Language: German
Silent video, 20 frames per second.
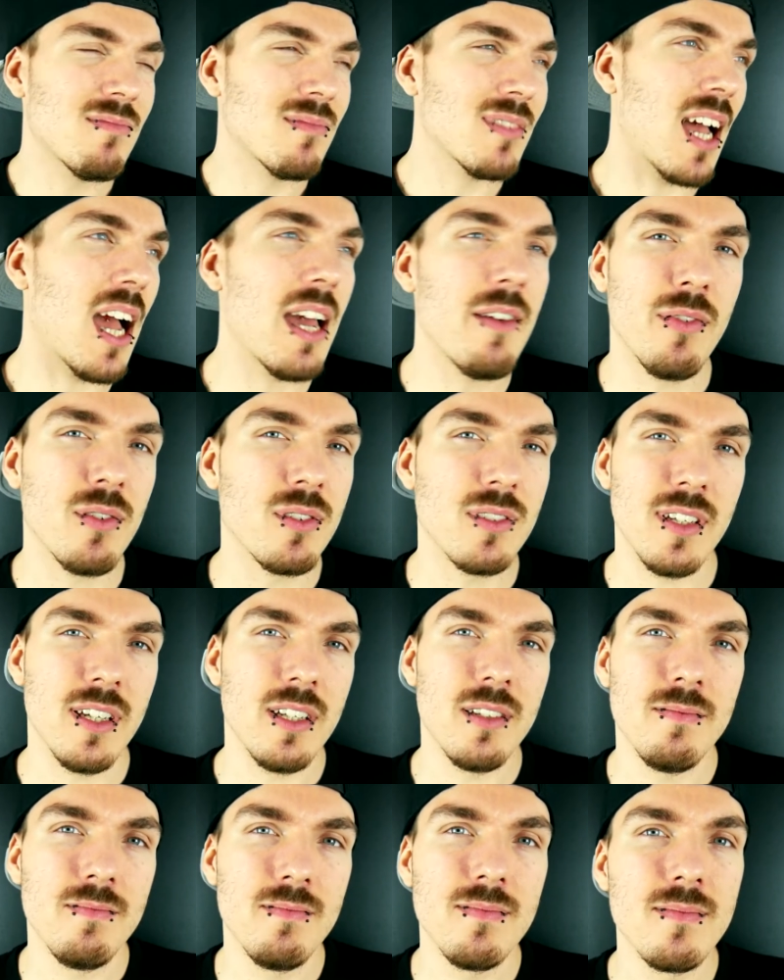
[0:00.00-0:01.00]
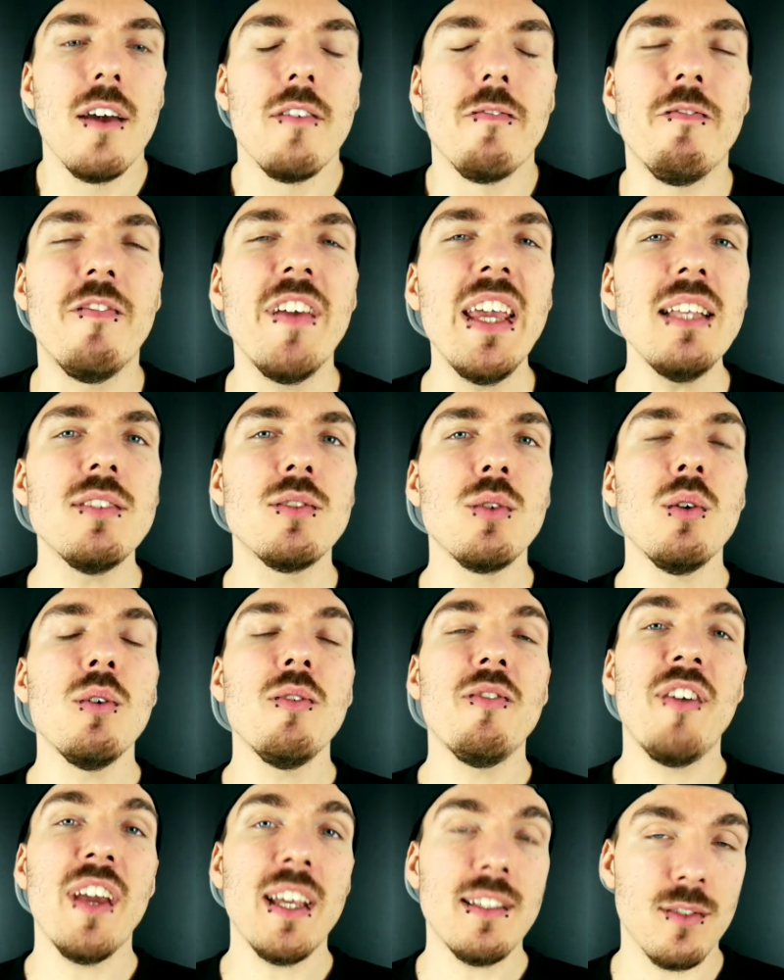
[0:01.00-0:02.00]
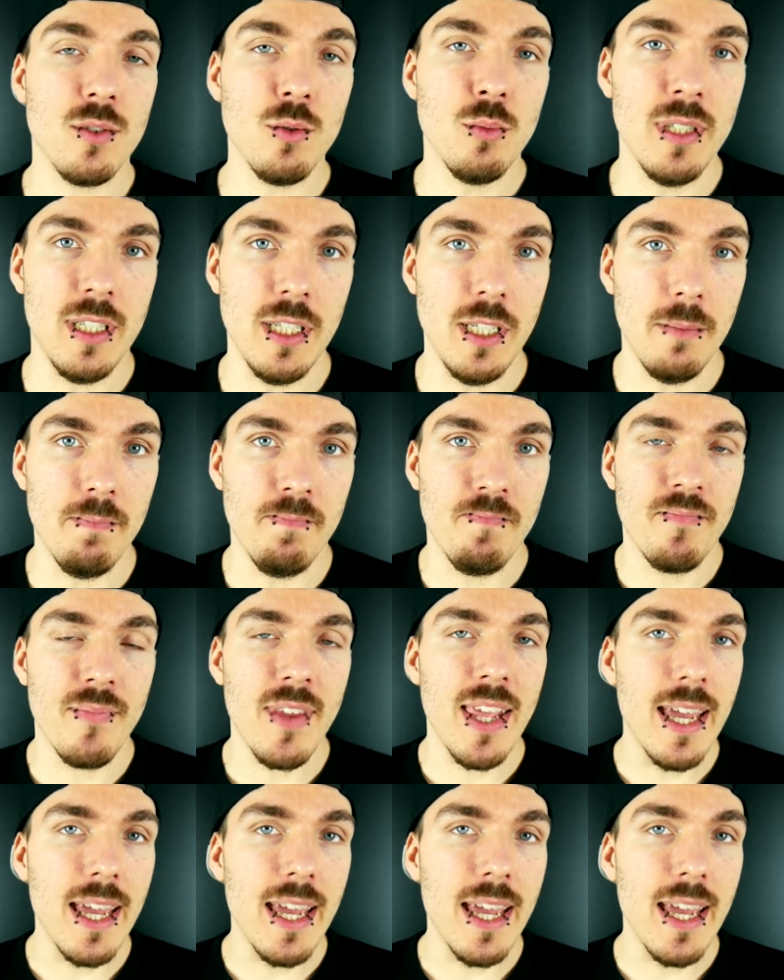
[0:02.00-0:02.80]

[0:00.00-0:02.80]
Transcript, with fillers: 3 von 10. Wieso fickst du mit ihm?